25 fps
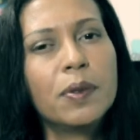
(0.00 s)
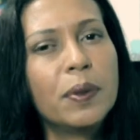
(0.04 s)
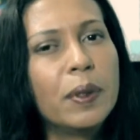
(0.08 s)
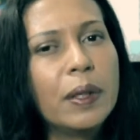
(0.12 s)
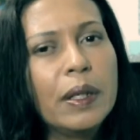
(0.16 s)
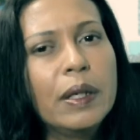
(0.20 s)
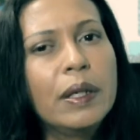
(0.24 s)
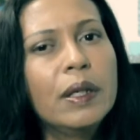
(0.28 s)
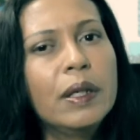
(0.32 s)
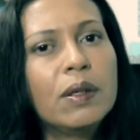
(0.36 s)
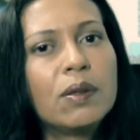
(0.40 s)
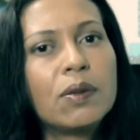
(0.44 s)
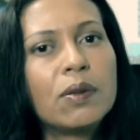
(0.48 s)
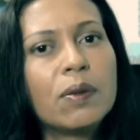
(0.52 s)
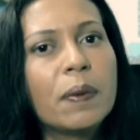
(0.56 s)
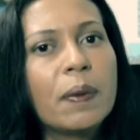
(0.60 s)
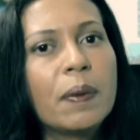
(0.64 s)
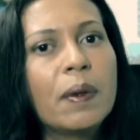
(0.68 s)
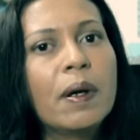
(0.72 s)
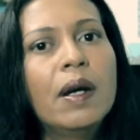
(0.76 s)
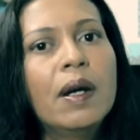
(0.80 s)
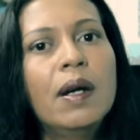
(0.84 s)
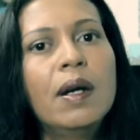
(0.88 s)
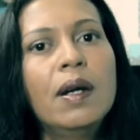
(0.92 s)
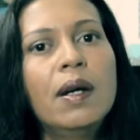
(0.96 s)
bonito
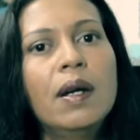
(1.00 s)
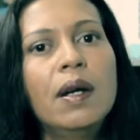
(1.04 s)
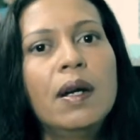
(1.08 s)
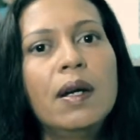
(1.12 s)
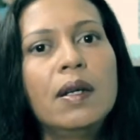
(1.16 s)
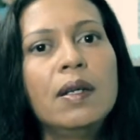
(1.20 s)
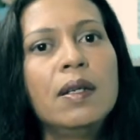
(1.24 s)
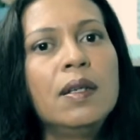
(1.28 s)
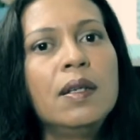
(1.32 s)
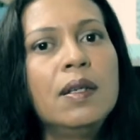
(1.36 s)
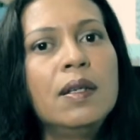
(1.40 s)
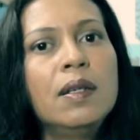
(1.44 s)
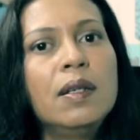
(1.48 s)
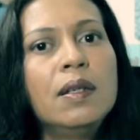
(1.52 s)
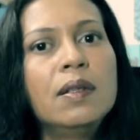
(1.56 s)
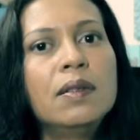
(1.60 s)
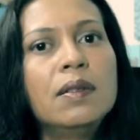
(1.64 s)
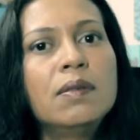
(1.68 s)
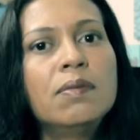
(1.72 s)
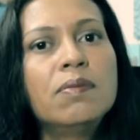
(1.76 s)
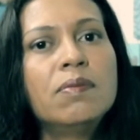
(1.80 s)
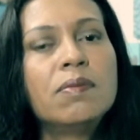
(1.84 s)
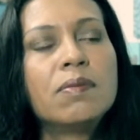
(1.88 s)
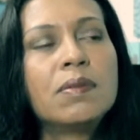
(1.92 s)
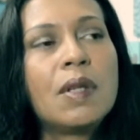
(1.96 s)

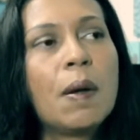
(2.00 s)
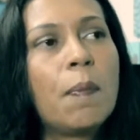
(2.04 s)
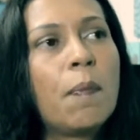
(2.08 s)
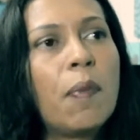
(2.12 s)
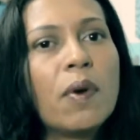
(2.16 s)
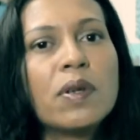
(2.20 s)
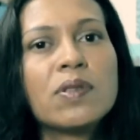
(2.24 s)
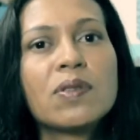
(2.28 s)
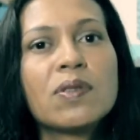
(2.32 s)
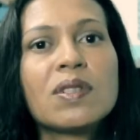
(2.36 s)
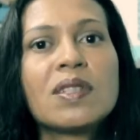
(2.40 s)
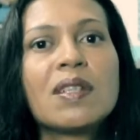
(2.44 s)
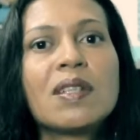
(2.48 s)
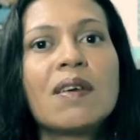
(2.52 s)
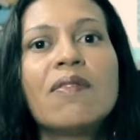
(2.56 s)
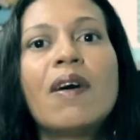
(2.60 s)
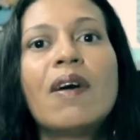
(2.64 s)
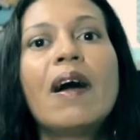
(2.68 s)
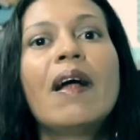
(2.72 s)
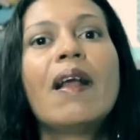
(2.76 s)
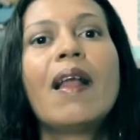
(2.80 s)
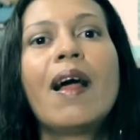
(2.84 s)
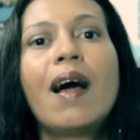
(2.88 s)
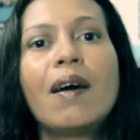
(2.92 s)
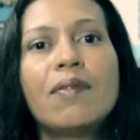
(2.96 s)
e depois você
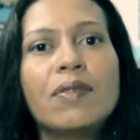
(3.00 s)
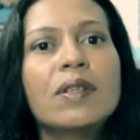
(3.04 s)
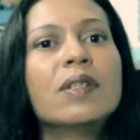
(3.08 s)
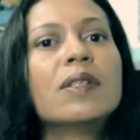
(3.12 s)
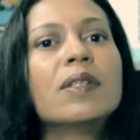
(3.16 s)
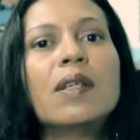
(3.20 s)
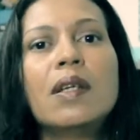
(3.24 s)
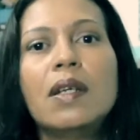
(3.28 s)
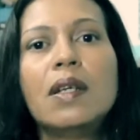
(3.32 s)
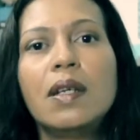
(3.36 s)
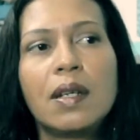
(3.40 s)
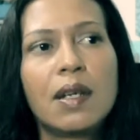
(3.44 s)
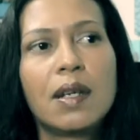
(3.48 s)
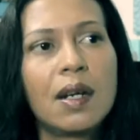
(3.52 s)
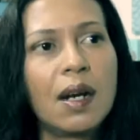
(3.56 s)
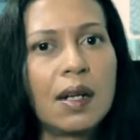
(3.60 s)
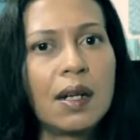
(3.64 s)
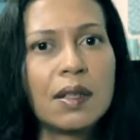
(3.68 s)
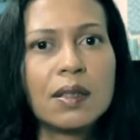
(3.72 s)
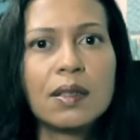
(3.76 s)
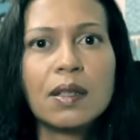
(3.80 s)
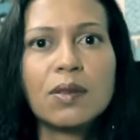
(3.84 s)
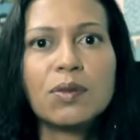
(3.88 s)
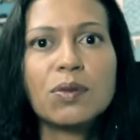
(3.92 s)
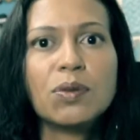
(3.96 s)
vai lá vender
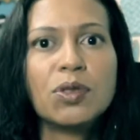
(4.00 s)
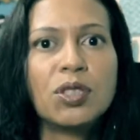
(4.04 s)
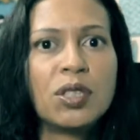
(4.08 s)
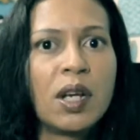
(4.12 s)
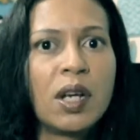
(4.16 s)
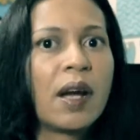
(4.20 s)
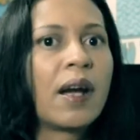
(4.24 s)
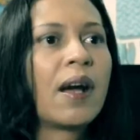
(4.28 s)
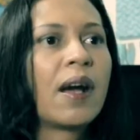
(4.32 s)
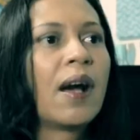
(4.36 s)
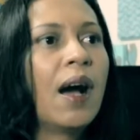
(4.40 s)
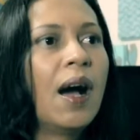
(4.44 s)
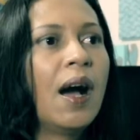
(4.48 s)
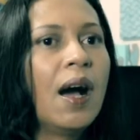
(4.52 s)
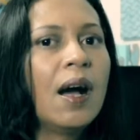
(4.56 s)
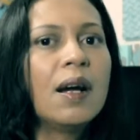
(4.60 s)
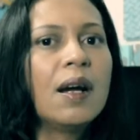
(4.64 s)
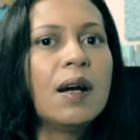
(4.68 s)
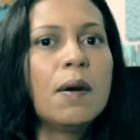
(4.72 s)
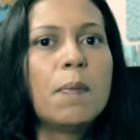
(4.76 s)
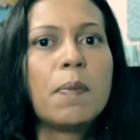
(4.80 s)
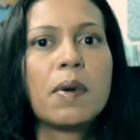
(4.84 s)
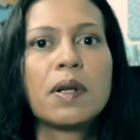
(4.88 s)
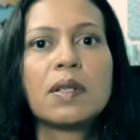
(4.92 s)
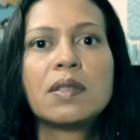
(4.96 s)
cartão de
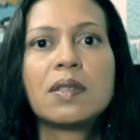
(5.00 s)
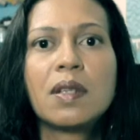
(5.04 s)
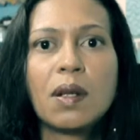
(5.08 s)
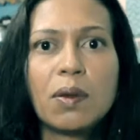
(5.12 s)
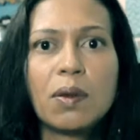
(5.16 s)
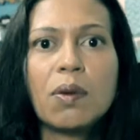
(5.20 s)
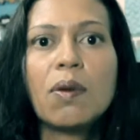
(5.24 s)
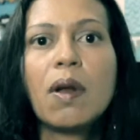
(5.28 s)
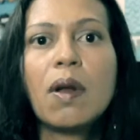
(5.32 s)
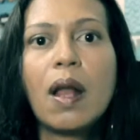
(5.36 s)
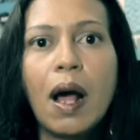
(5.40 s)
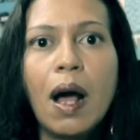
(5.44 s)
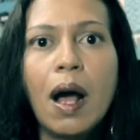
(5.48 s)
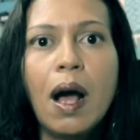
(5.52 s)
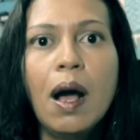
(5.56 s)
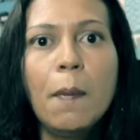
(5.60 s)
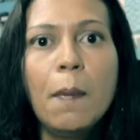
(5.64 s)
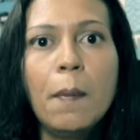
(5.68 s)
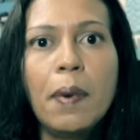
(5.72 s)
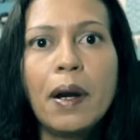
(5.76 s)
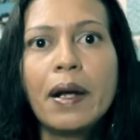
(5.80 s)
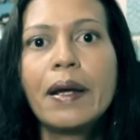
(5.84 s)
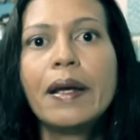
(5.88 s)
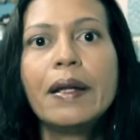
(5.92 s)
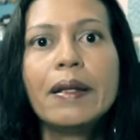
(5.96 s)
recarga para
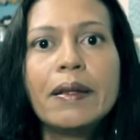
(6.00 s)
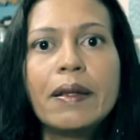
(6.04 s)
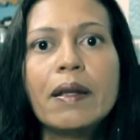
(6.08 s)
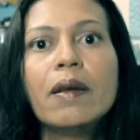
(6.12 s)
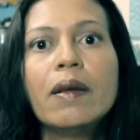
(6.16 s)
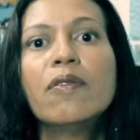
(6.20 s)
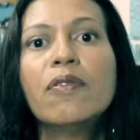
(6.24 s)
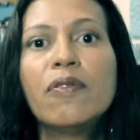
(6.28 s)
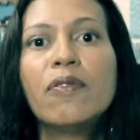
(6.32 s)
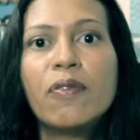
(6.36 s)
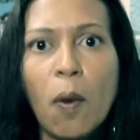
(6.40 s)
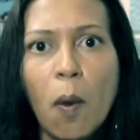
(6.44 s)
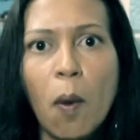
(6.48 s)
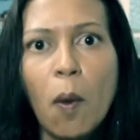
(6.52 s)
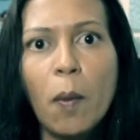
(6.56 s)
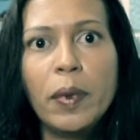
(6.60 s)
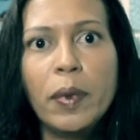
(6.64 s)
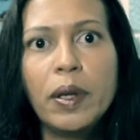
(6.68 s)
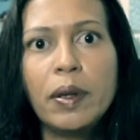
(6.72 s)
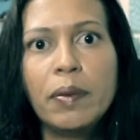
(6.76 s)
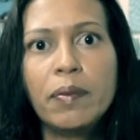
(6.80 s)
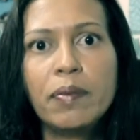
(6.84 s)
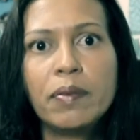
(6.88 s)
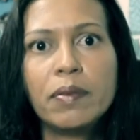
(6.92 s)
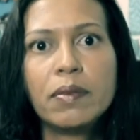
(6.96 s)
celular para quem tem
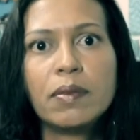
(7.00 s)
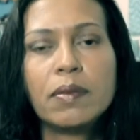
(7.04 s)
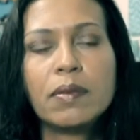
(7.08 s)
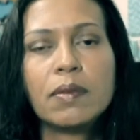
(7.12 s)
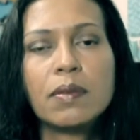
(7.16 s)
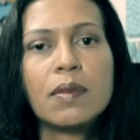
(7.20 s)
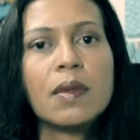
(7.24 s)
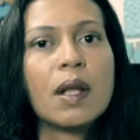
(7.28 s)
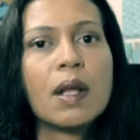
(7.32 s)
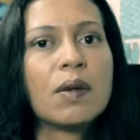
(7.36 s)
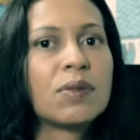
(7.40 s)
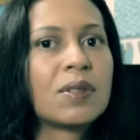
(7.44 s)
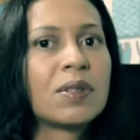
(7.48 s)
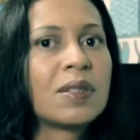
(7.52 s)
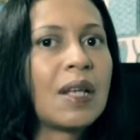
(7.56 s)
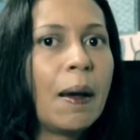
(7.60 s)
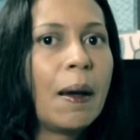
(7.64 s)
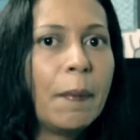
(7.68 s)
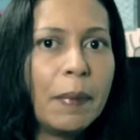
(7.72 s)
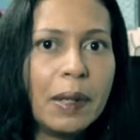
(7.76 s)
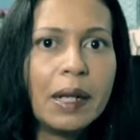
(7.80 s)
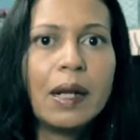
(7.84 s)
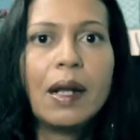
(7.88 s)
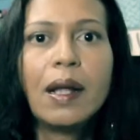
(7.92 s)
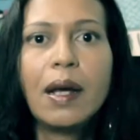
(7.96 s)
fome, não
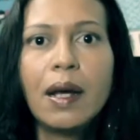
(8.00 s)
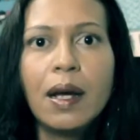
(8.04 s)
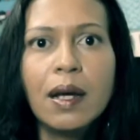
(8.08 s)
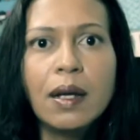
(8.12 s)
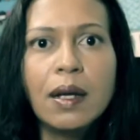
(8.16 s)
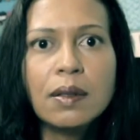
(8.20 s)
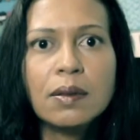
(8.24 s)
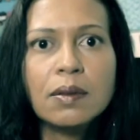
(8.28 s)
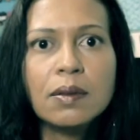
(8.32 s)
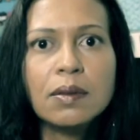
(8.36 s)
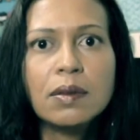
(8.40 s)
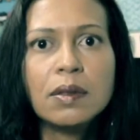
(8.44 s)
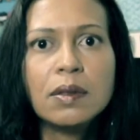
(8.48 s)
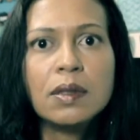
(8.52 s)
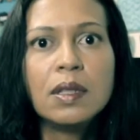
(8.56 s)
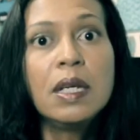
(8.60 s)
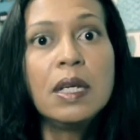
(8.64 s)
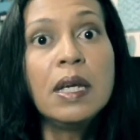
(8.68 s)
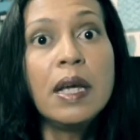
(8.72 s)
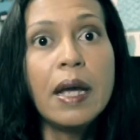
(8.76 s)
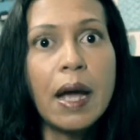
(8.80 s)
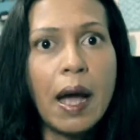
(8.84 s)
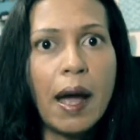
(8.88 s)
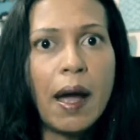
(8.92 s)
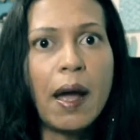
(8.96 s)
sabe ler
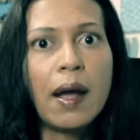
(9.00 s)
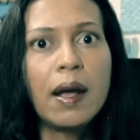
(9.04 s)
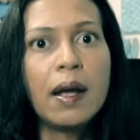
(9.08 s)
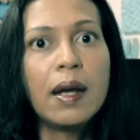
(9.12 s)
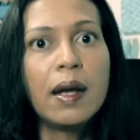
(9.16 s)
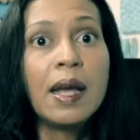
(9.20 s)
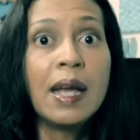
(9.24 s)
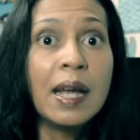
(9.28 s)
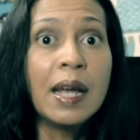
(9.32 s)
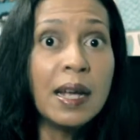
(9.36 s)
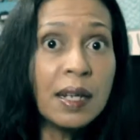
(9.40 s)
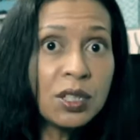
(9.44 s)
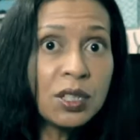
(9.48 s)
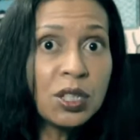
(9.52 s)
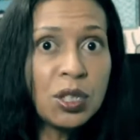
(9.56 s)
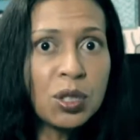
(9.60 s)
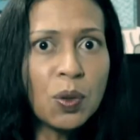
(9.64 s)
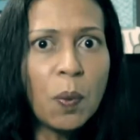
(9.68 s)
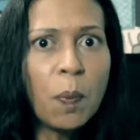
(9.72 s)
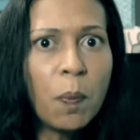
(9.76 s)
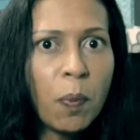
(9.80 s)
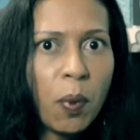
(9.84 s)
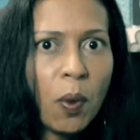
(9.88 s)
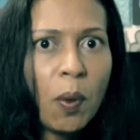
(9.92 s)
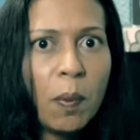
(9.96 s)
e é
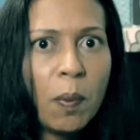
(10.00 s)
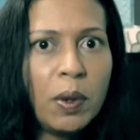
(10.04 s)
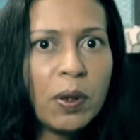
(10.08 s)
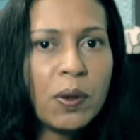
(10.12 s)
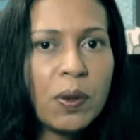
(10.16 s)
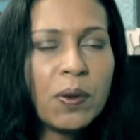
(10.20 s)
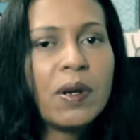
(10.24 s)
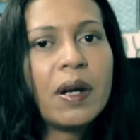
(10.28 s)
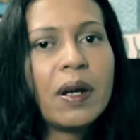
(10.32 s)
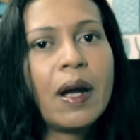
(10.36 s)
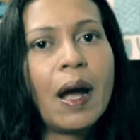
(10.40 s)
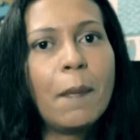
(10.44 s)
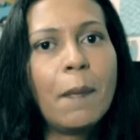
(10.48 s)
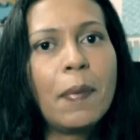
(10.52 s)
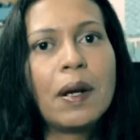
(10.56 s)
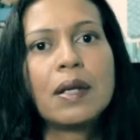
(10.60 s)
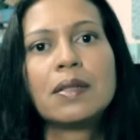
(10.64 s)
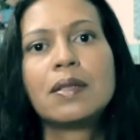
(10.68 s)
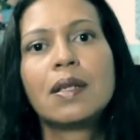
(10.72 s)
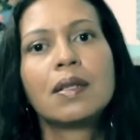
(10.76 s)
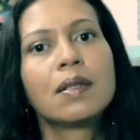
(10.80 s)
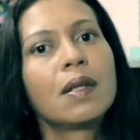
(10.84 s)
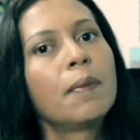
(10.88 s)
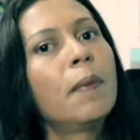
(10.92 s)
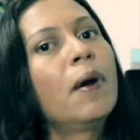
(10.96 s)
este o público que
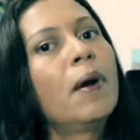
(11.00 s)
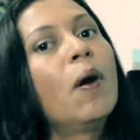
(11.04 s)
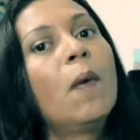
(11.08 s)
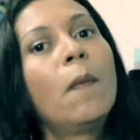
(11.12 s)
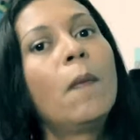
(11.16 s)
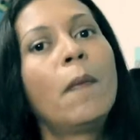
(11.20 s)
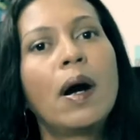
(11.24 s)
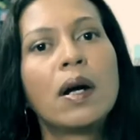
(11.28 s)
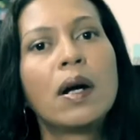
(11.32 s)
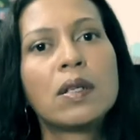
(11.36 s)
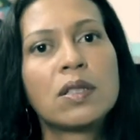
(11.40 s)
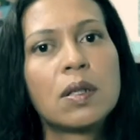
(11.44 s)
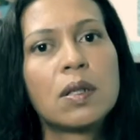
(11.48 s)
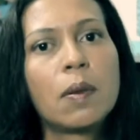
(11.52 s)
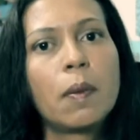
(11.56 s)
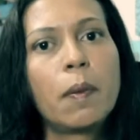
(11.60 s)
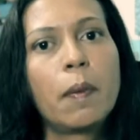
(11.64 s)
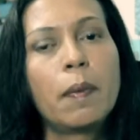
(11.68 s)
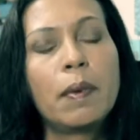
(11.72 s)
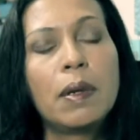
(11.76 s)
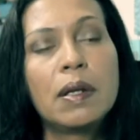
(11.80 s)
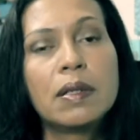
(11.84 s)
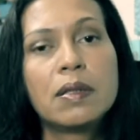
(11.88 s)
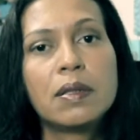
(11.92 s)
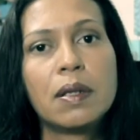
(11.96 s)
representa a maior parte da
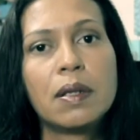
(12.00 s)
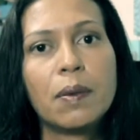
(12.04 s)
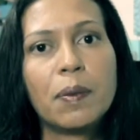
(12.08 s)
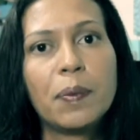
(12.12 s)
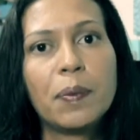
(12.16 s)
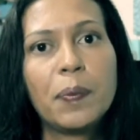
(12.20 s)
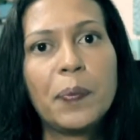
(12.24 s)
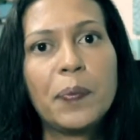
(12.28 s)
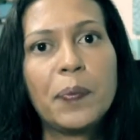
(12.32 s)
população.